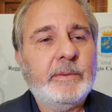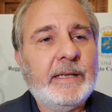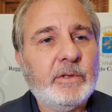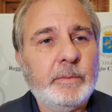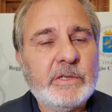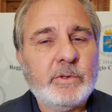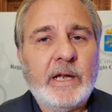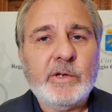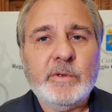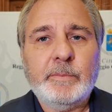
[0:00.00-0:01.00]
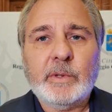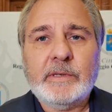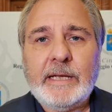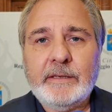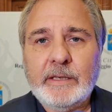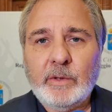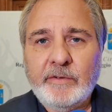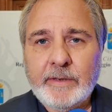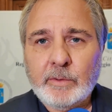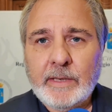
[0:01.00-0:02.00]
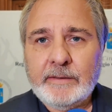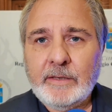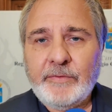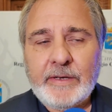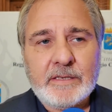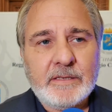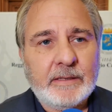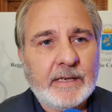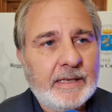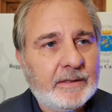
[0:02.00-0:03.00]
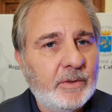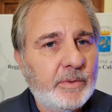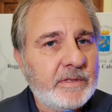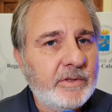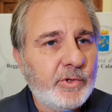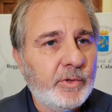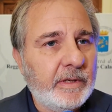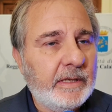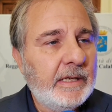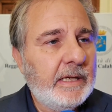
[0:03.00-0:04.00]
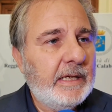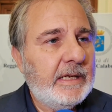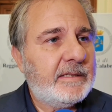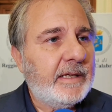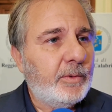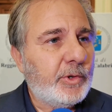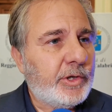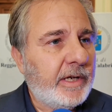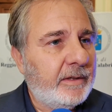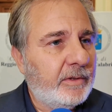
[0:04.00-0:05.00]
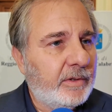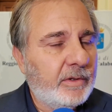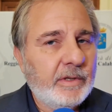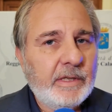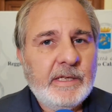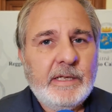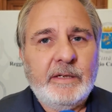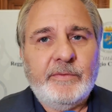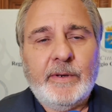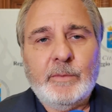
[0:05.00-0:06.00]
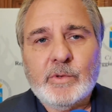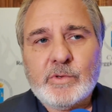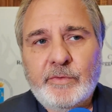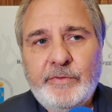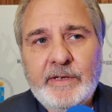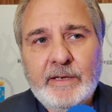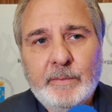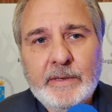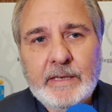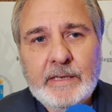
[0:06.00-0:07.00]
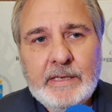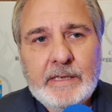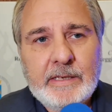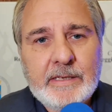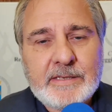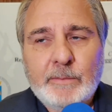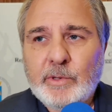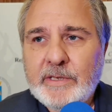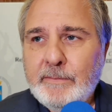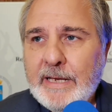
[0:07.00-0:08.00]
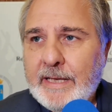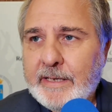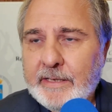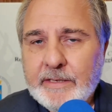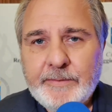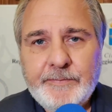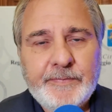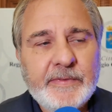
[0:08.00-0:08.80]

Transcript: un altro personaggio importante che noi avremo durante il festival, tra l'altro in questi giorni sta riuscendo il famoso film eh, Sapore di mare,